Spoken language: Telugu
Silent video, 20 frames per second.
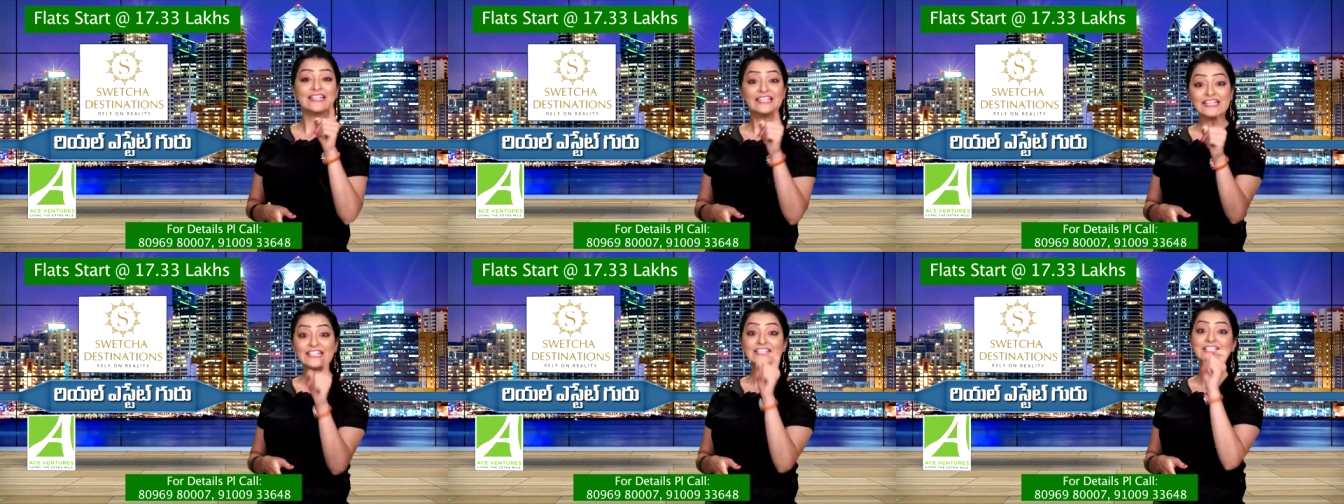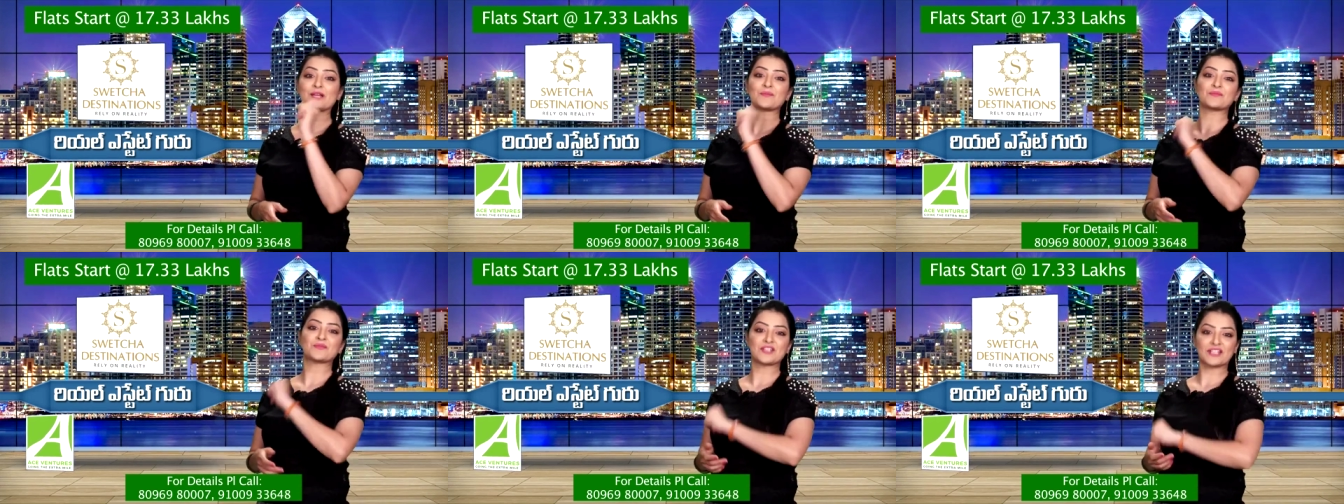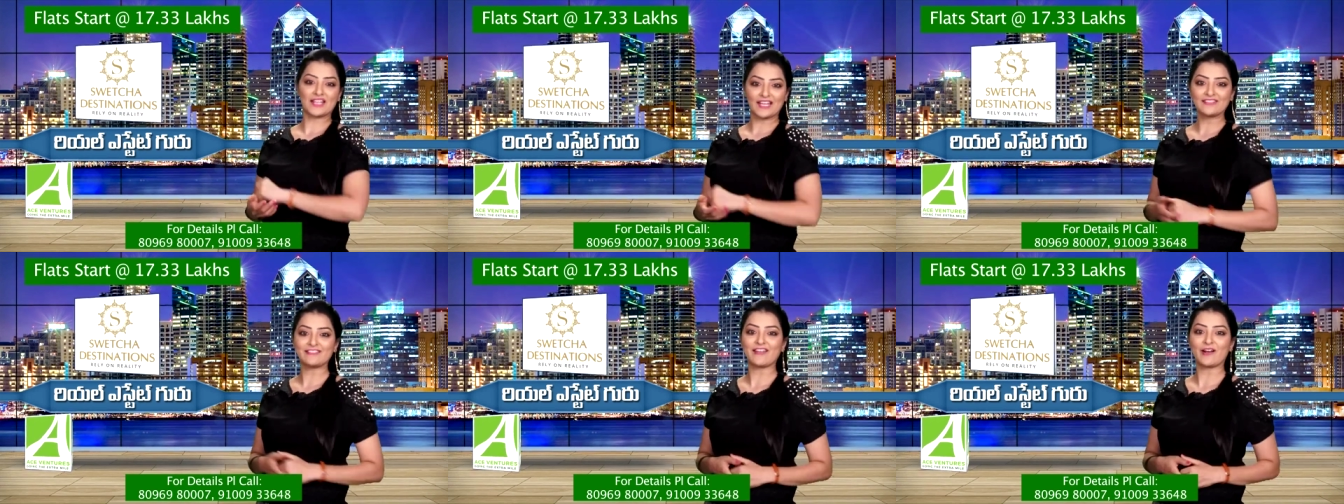ఈ
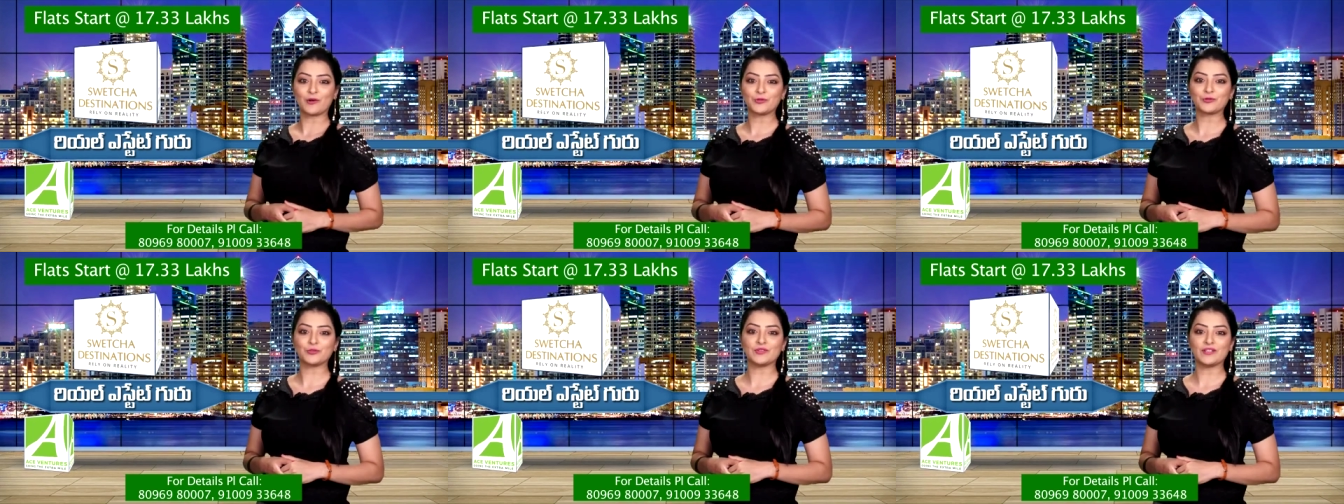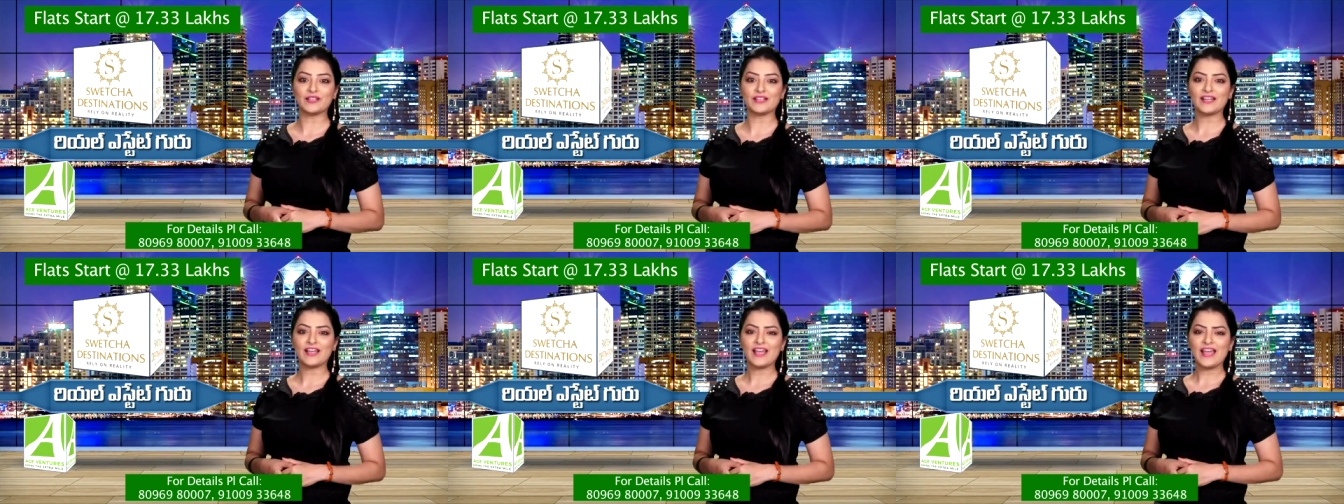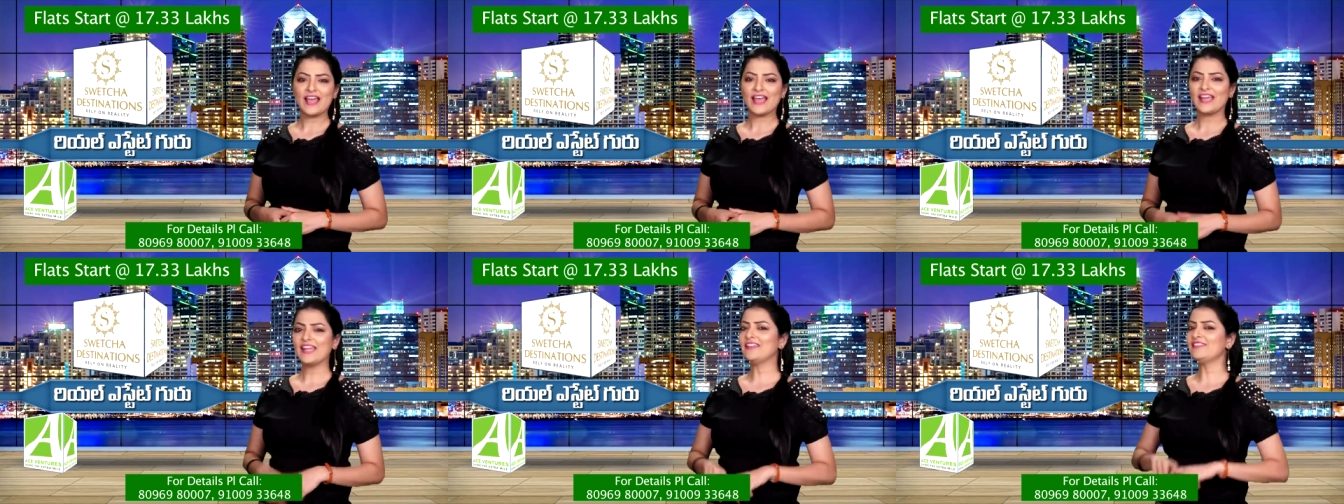సంస్థకే దక్కుతుంది
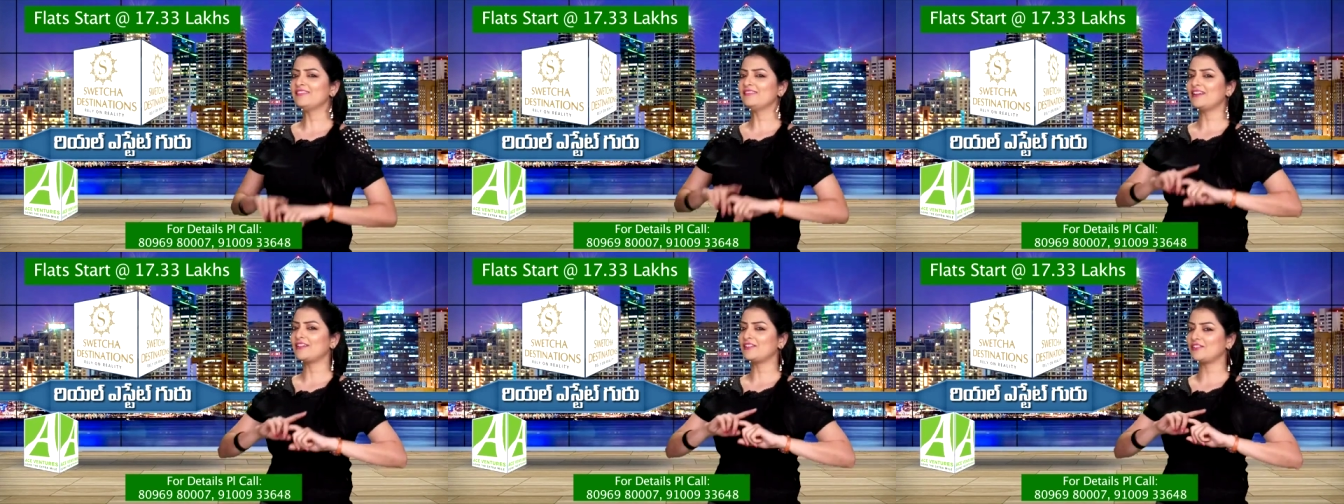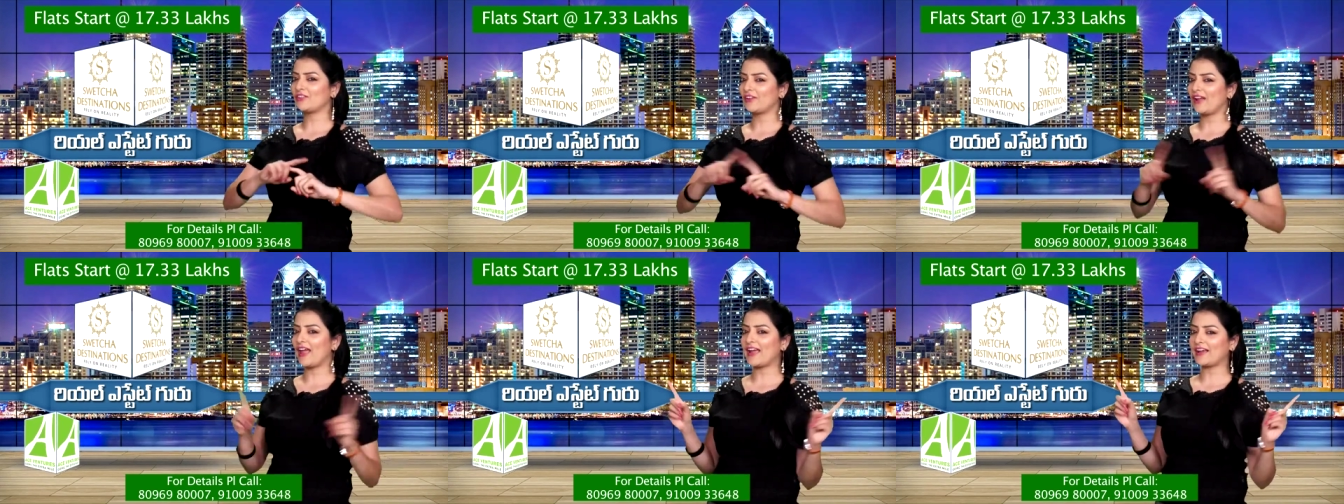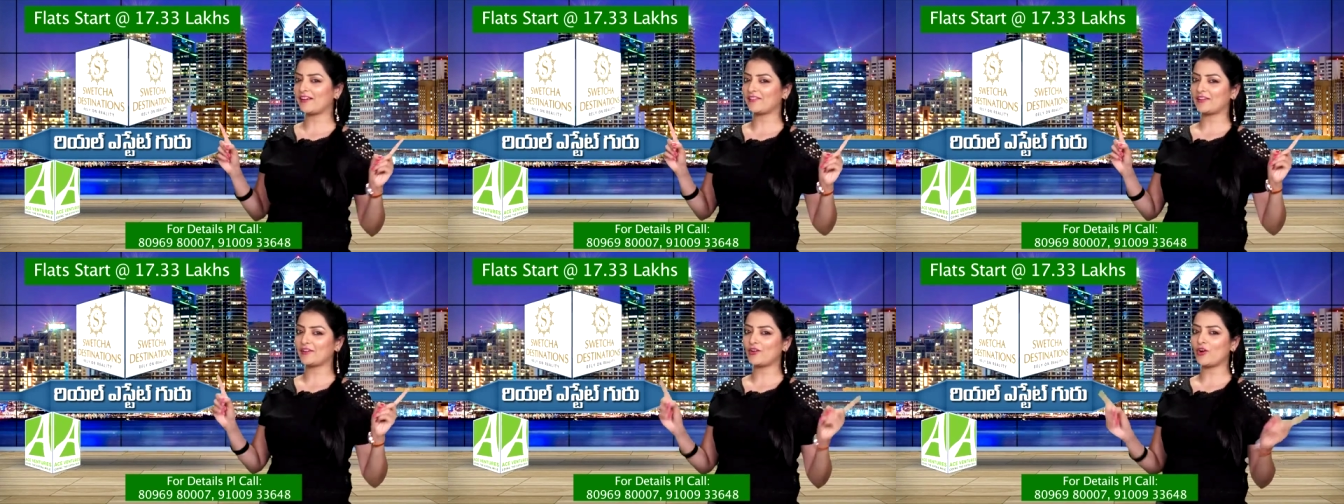ఇంత
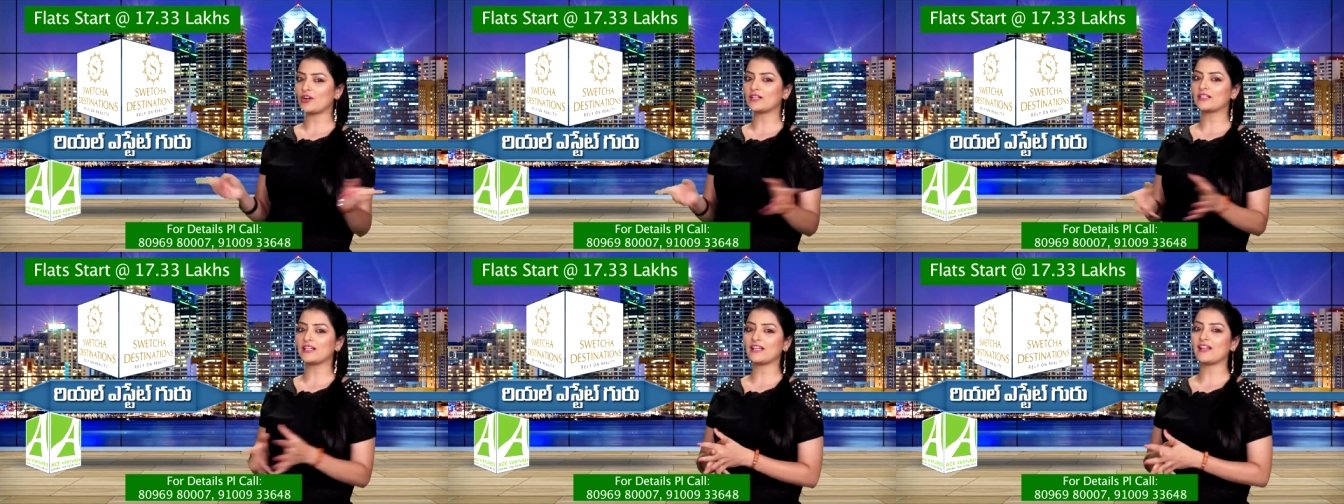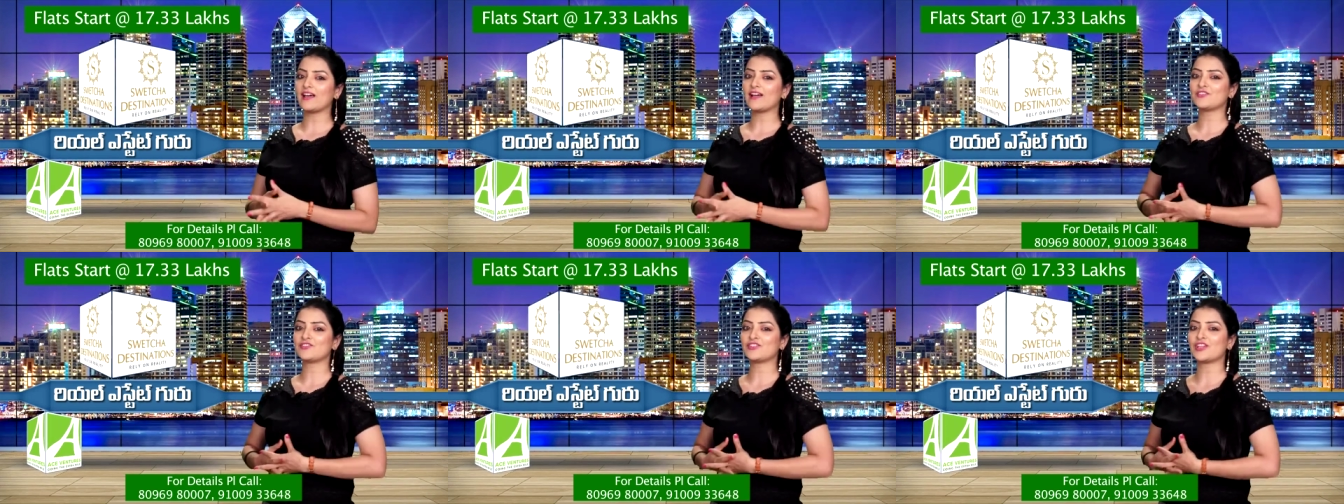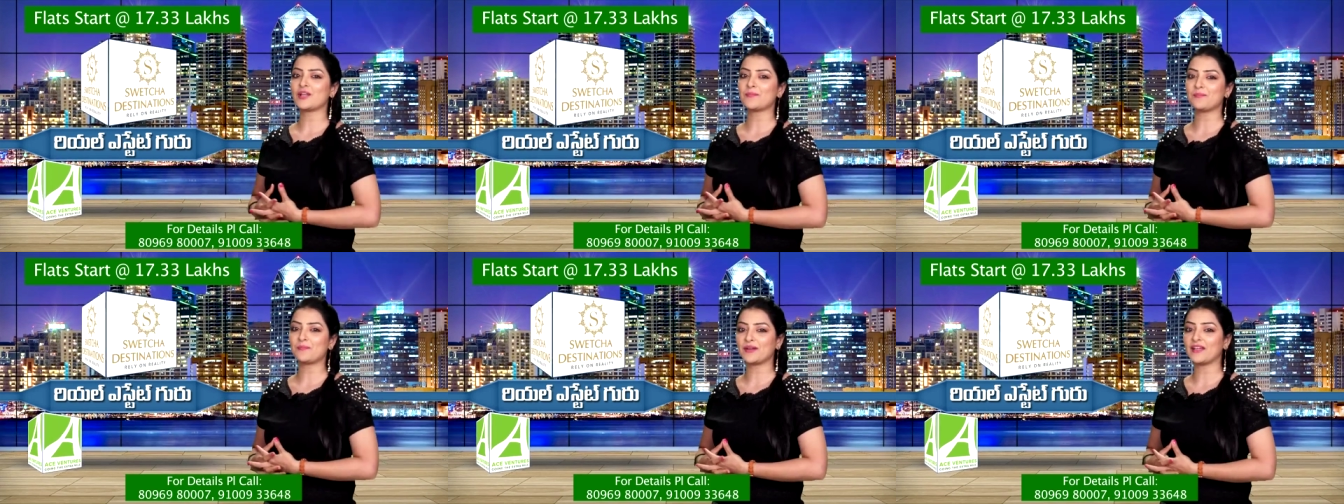ట్రాక్ రికార్డ్ గల
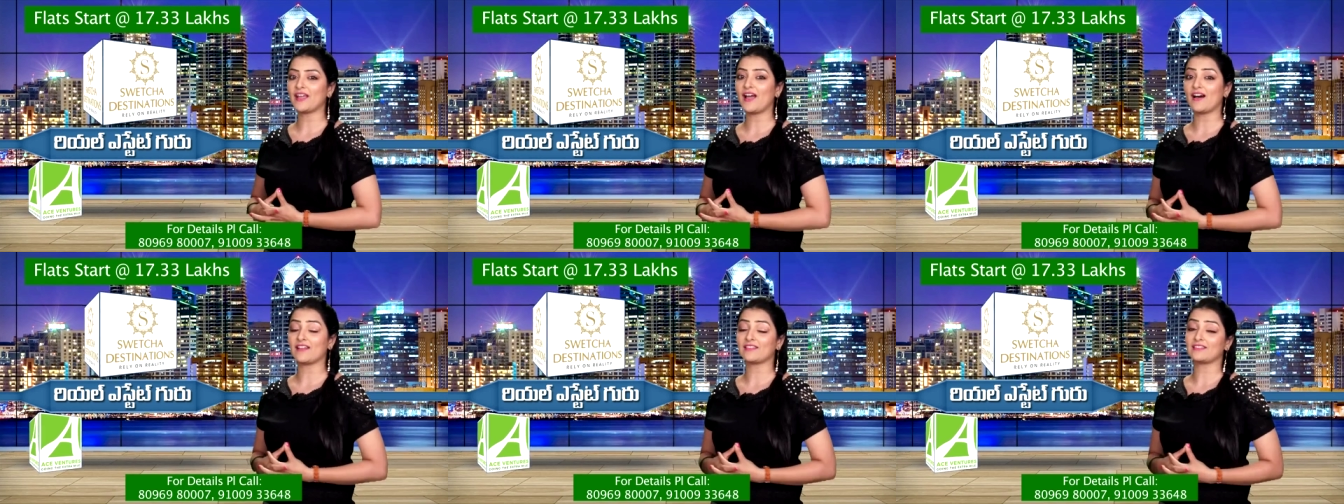జనప్రియ